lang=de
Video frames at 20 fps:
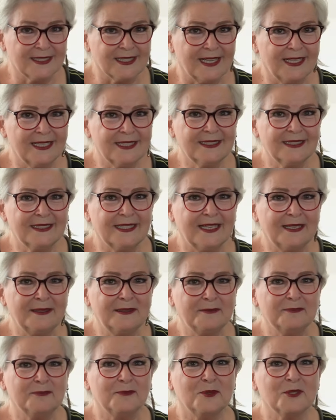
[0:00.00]
sage,
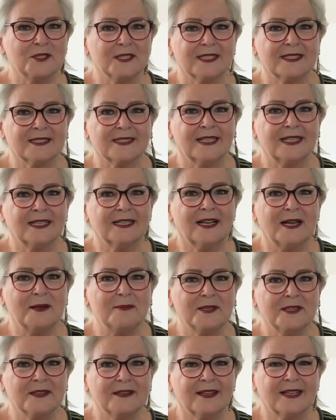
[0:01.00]
da muss ich sagen,
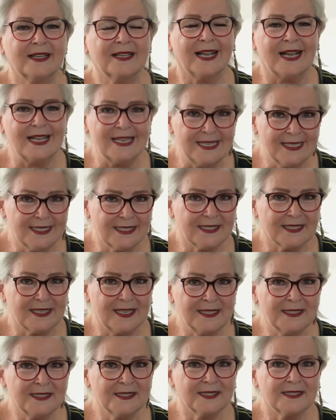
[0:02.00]
habe ich eine ganz,
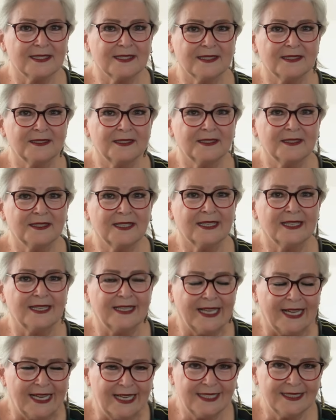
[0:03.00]
ganz äh,
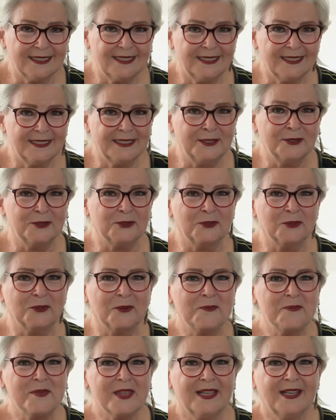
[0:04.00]
klare
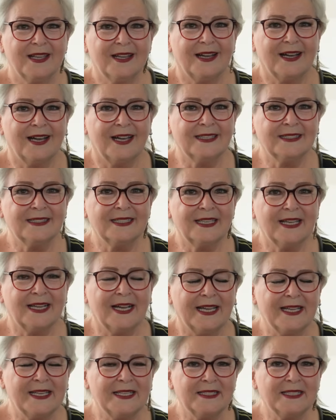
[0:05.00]
Erinnerung an
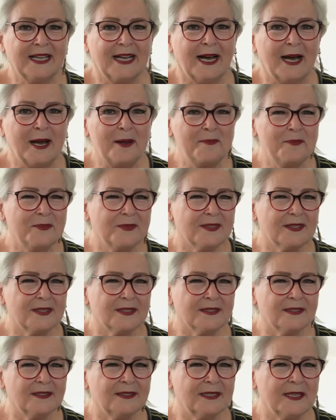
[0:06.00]
einen
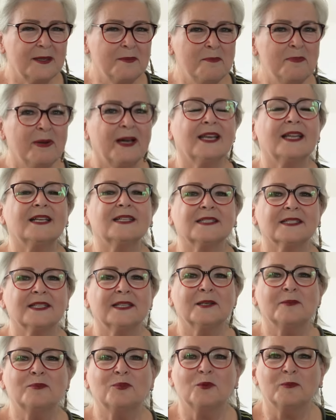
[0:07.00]
Abend äh, im Palast
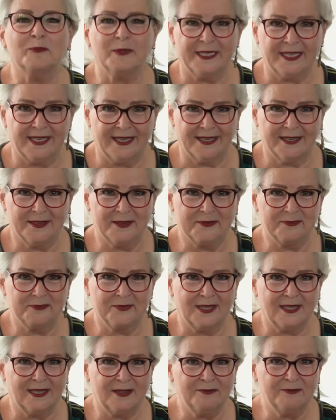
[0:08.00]
der Republik.
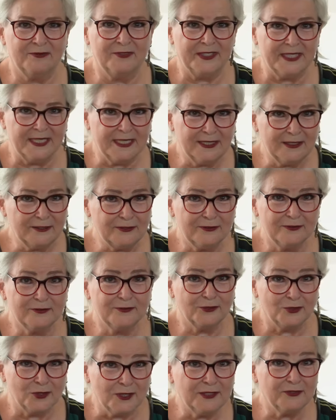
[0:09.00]
Da haben wir
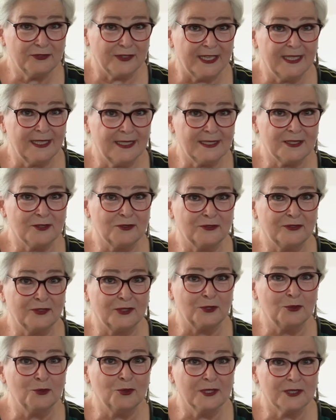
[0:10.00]
für die Freilassung
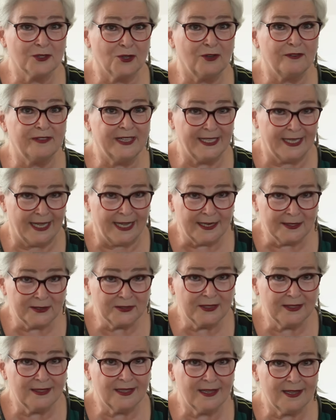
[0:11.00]
von Louis
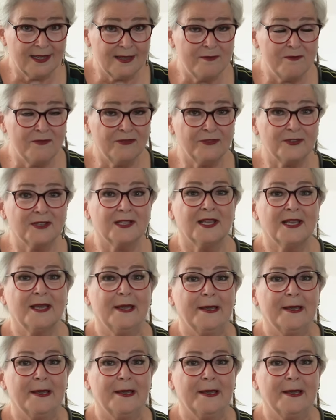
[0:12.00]
Kovalan gekämpft.